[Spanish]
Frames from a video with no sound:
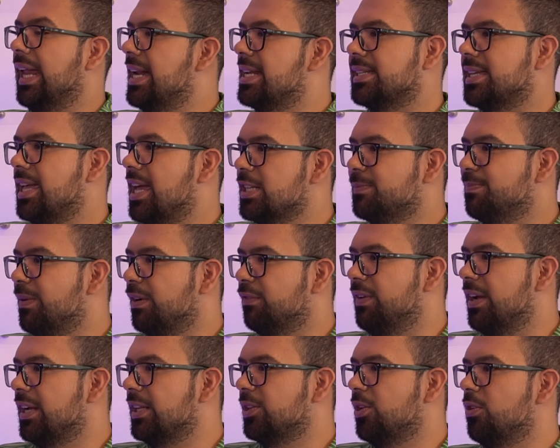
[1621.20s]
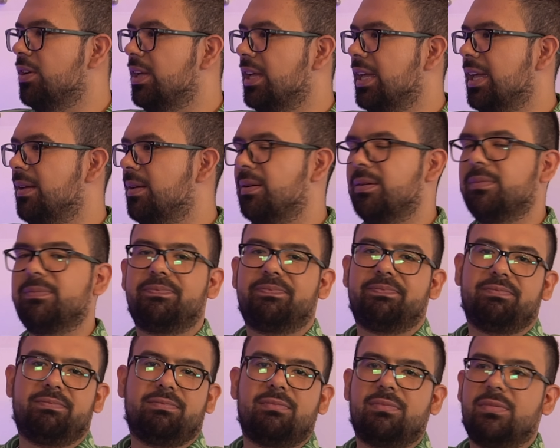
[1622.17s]
crees que eres perfecto y
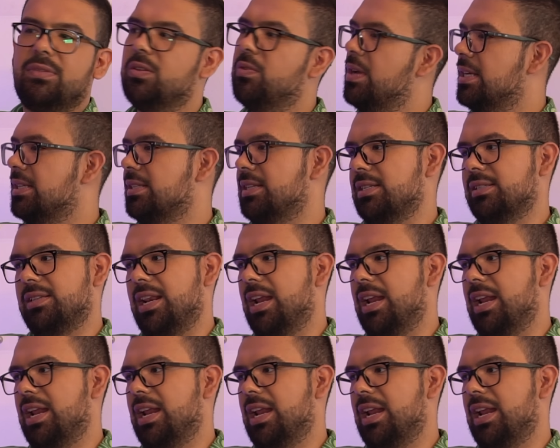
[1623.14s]
no existe